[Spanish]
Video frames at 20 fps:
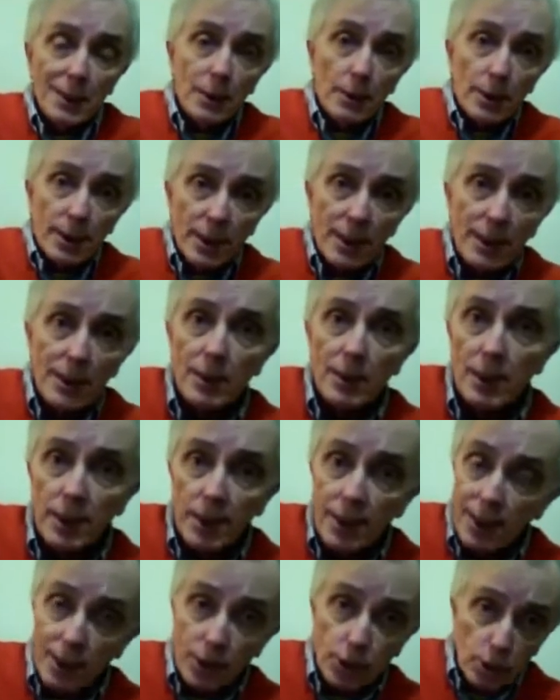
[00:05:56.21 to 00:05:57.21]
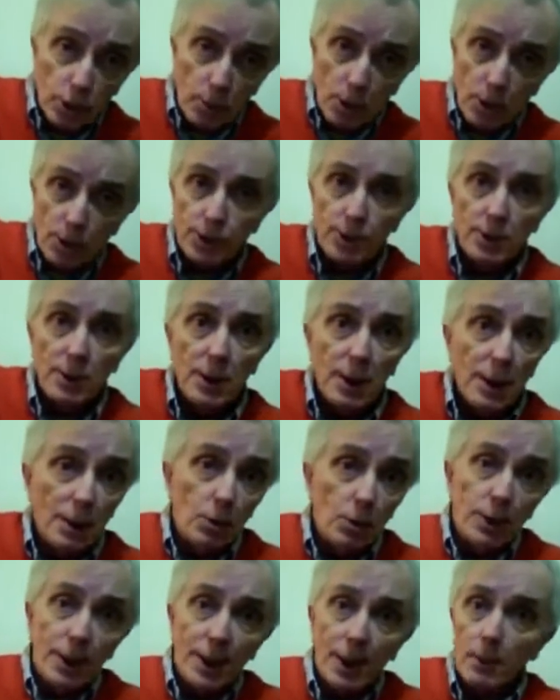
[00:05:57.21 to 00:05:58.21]
la verdad es que somos la
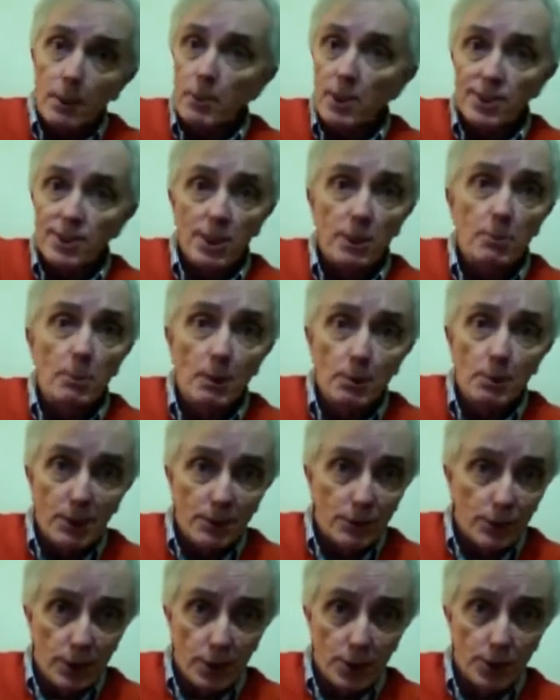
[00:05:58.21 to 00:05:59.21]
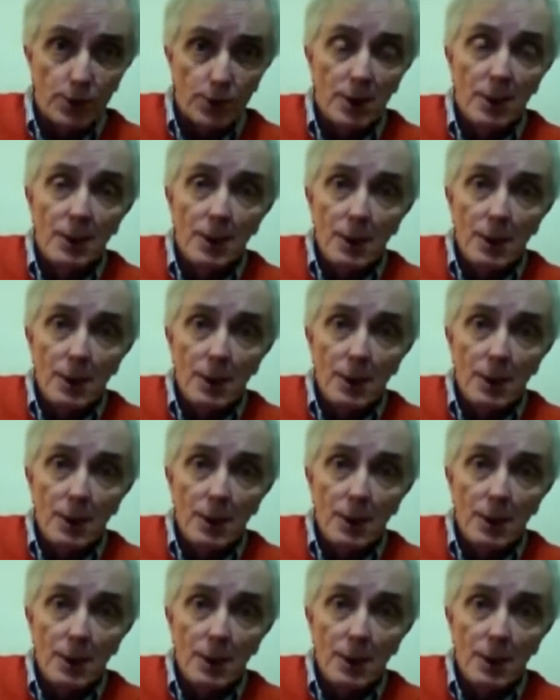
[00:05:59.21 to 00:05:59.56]
única especie de mamíferos